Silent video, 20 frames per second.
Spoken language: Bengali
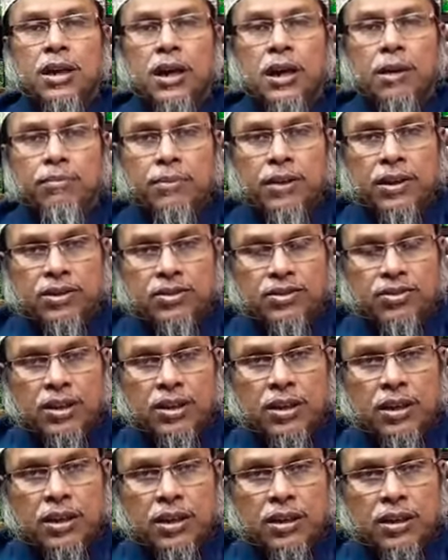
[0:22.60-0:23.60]
আপনার
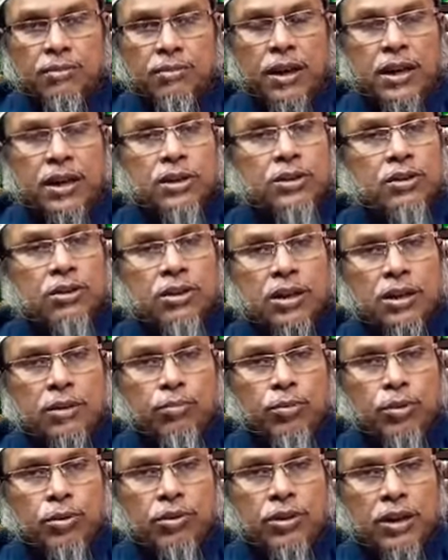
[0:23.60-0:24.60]
স্ত্রী বা এই ধরনের
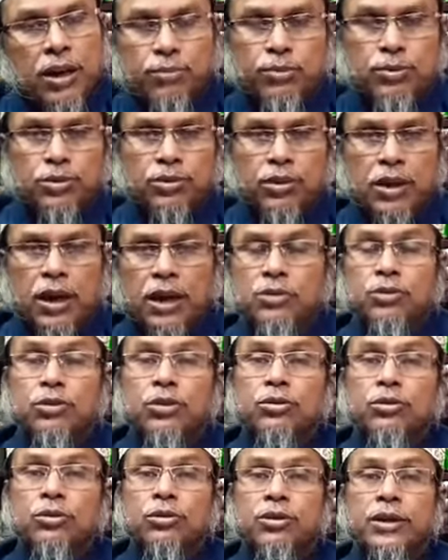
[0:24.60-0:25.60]
বোন আপনজন আর
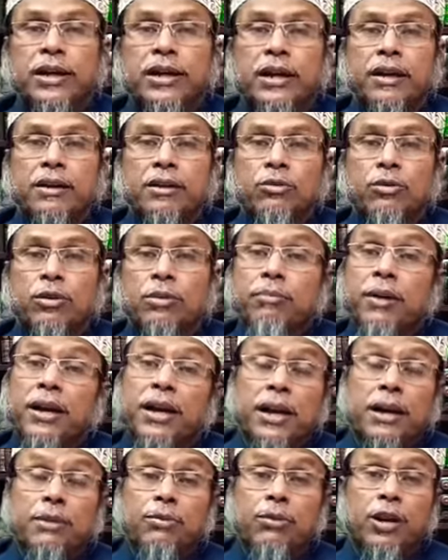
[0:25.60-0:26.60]
যদি কোনো এখানে কোনো
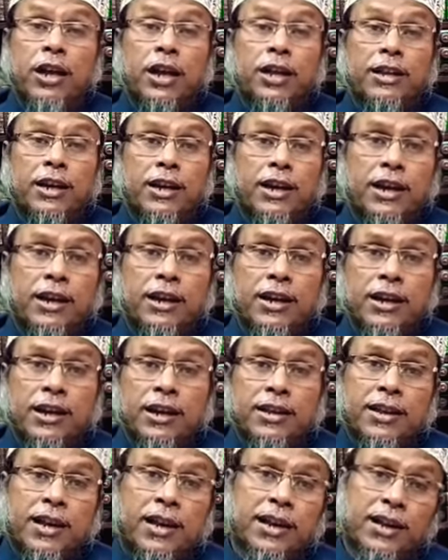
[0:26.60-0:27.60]
বেগানা মহিলা থাকে
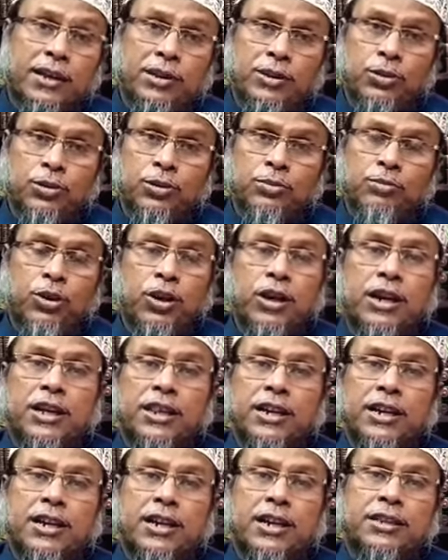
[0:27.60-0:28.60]
তাহলে কিন্তু
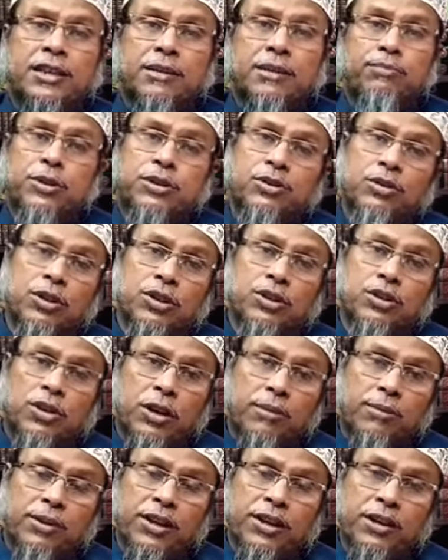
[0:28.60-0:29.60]
মহিলাদের কাতার পেছনে তো
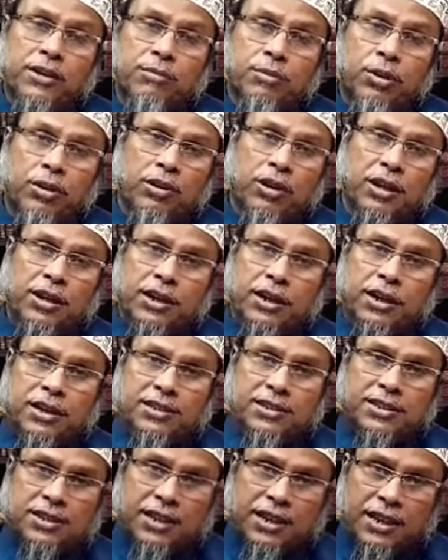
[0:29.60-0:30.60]
হবেই বরং
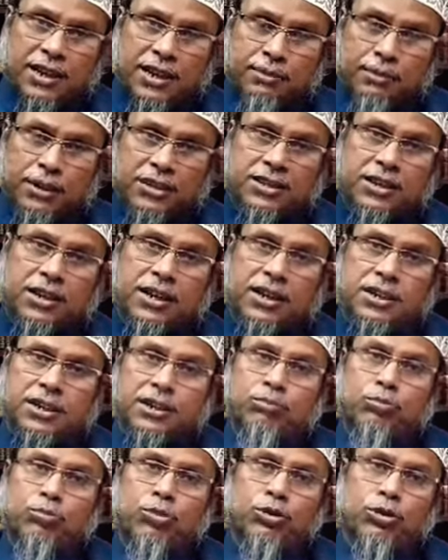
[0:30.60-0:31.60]
সেখানে মাঝখানে একটা
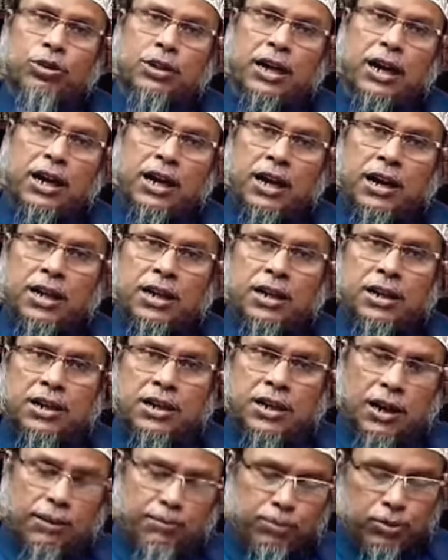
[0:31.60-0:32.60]
মোটা
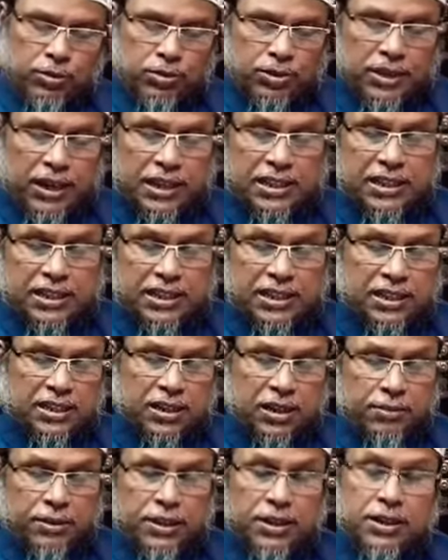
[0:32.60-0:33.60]
কাপড় টাঙ্গিয়ে দিতে
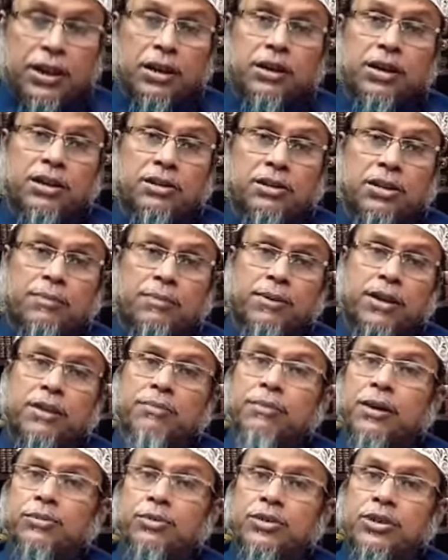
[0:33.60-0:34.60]
হবে নাহলে কিন্তু আপনার
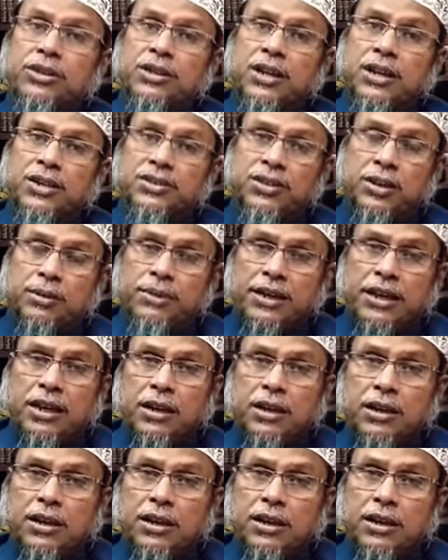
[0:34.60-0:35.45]
ইমামতি জায়েজ হবে না